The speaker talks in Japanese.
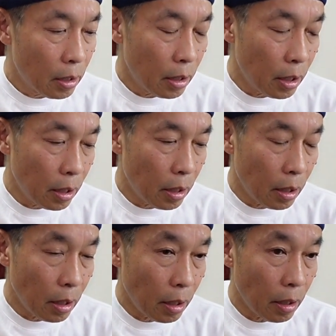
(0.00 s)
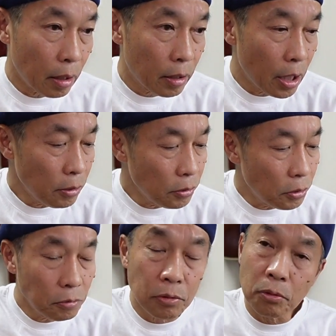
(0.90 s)
原
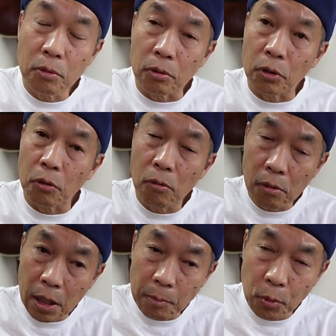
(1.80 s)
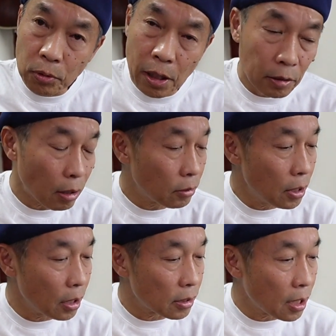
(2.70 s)
曲の4カポではなく
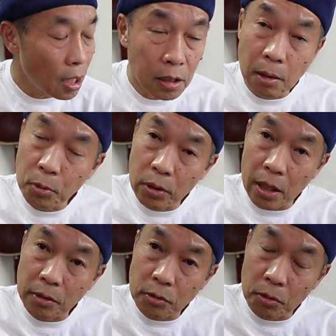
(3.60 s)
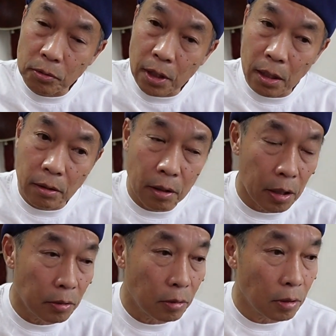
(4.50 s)
て3カポで演奏されて
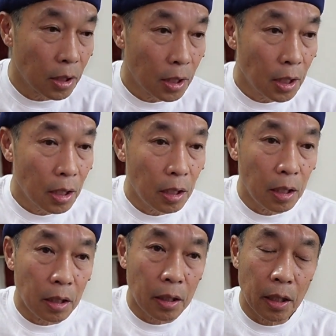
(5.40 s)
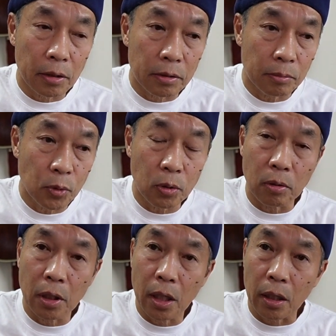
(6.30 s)
いる、ケース
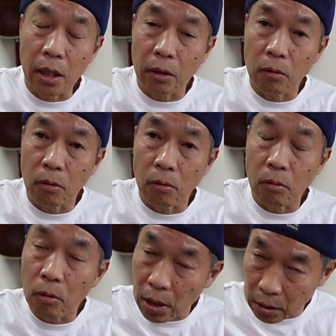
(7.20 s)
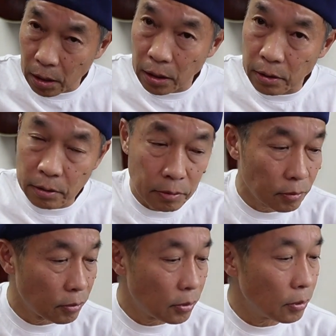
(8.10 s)
も、結構多かったり
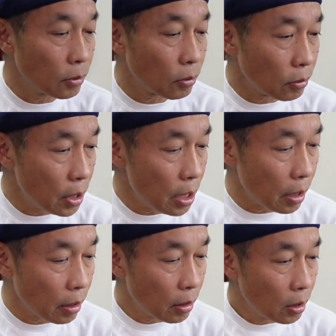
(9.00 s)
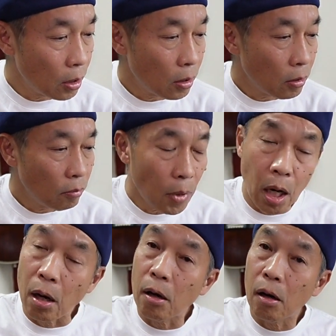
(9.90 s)
するので、
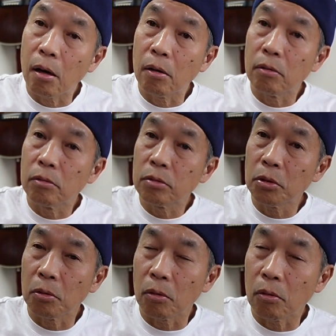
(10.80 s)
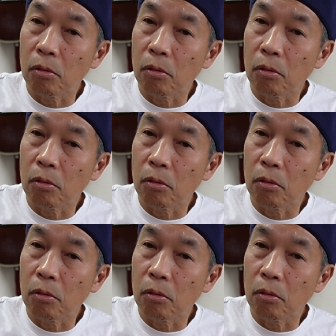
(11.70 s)
まあその